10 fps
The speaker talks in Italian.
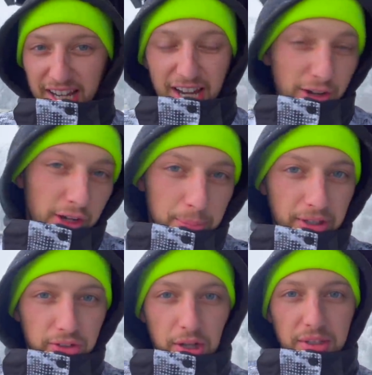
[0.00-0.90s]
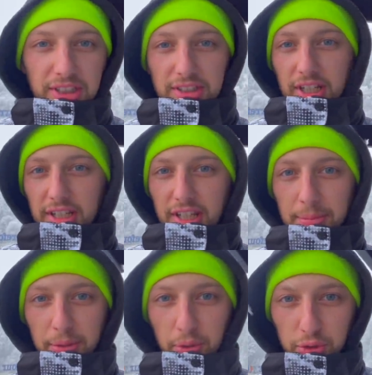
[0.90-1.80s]
Allora, penso che questa sia l'idea
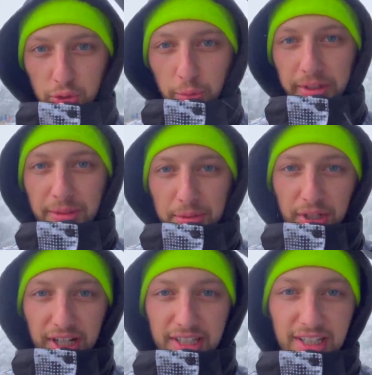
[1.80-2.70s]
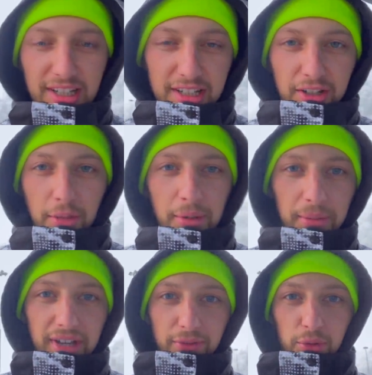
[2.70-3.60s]
più stupida, più cretina che io abbia
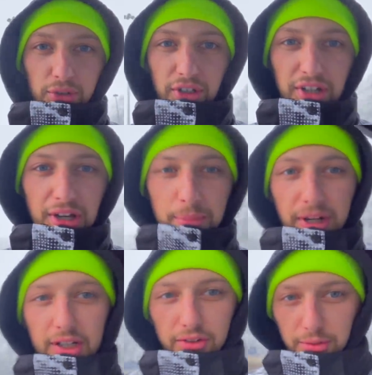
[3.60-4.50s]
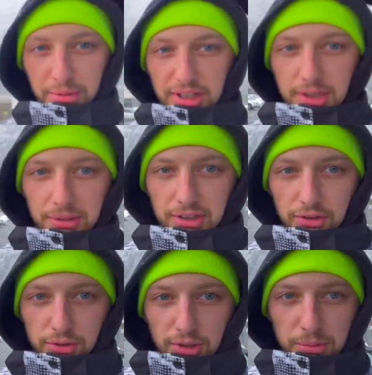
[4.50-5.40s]
mai avuto, perché sono praticamente
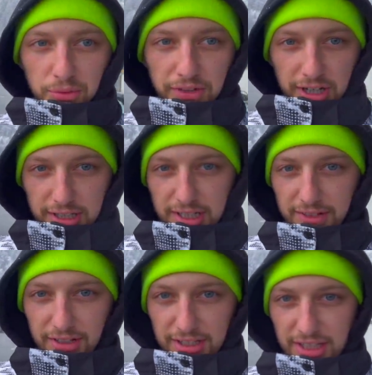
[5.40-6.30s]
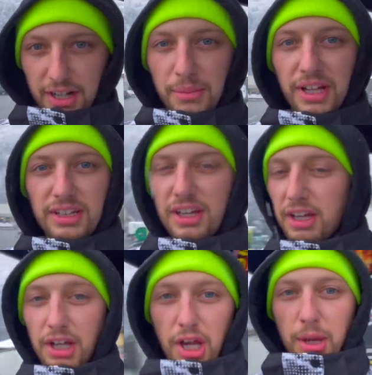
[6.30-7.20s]
sotto una bufera di neve, letteralmente.
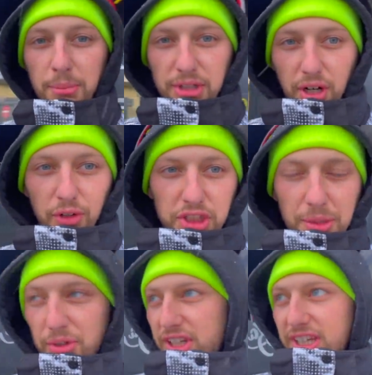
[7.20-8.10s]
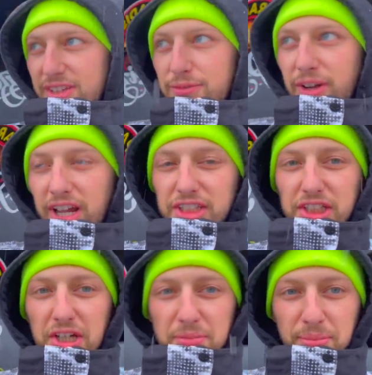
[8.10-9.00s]
Mi trovo a Chamonix, in
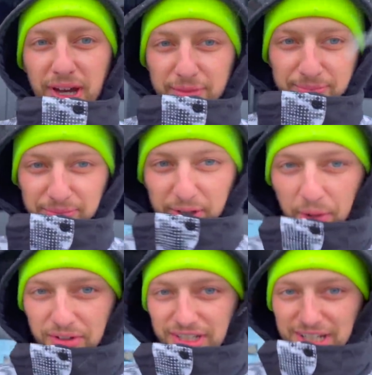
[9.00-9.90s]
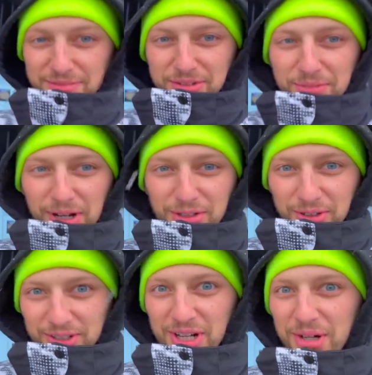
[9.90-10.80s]
Francia, ma come vedete alle mie spalle ho
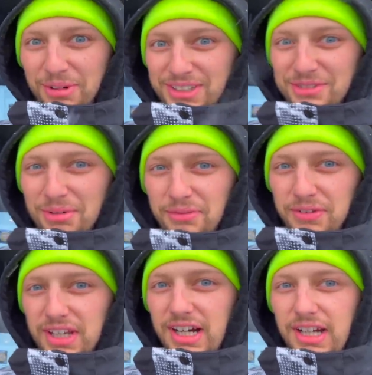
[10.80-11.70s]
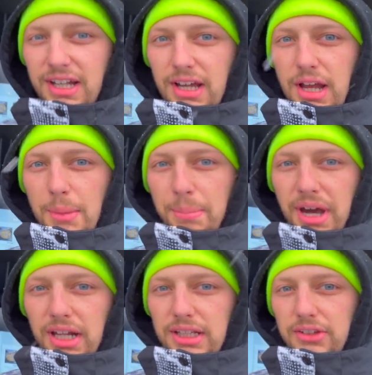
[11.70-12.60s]
trovato una roba super figa.
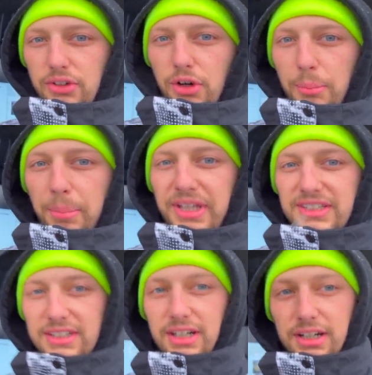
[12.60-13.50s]
Paradisio Pizza.